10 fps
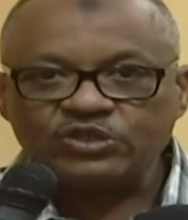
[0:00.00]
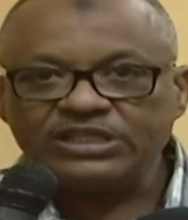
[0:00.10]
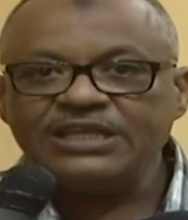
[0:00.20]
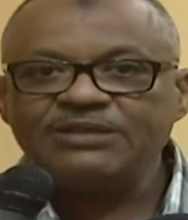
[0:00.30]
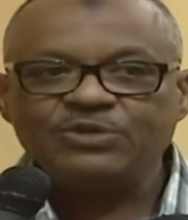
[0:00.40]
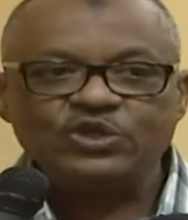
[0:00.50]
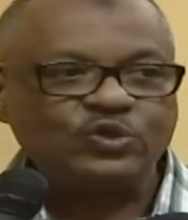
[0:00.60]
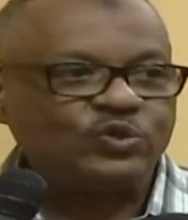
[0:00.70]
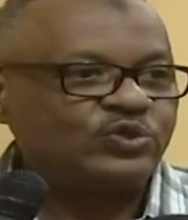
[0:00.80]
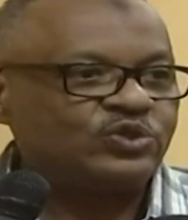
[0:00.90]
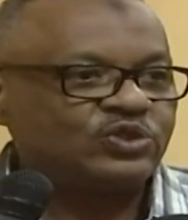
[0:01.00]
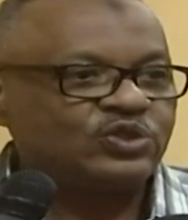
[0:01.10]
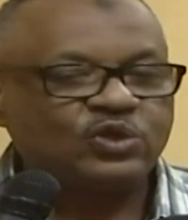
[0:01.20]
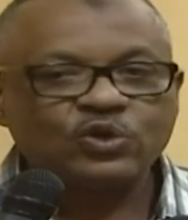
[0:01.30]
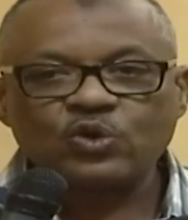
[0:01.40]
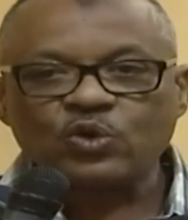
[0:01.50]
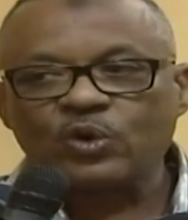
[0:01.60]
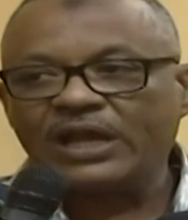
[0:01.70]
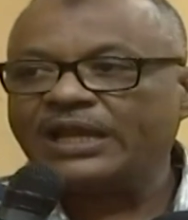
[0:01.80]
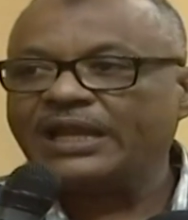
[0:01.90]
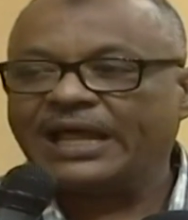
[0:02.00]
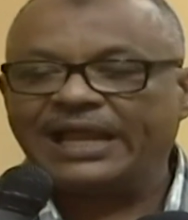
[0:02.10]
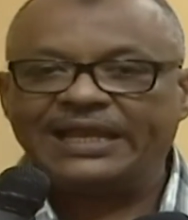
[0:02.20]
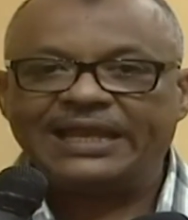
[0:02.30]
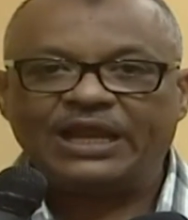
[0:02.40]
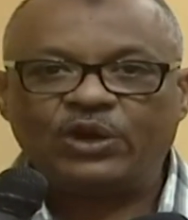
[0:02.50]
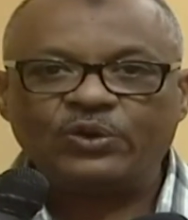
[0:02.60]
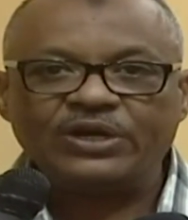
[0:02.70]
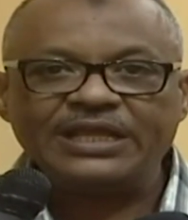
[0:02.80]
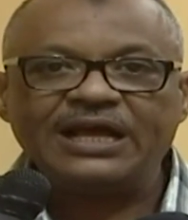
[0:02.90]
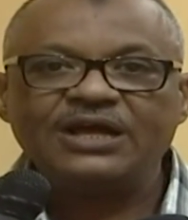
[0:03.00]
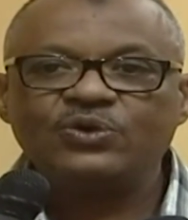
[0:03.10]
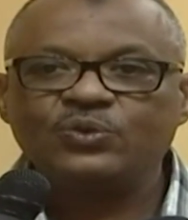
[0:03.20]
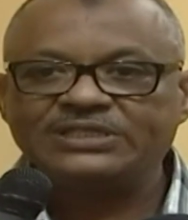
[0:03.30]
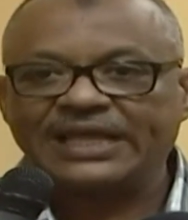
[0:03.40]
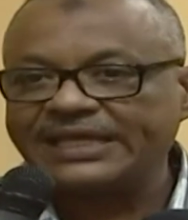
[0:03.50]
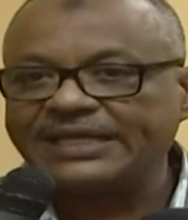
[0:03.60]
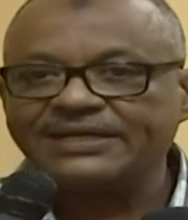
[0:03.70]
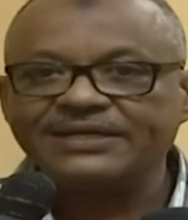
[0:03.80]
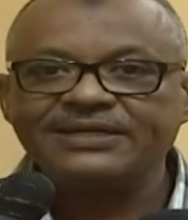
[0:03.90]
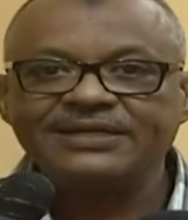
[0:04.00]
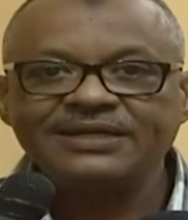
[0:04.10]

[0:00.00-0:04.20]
جندي من جنود قوى الحرية والتغيير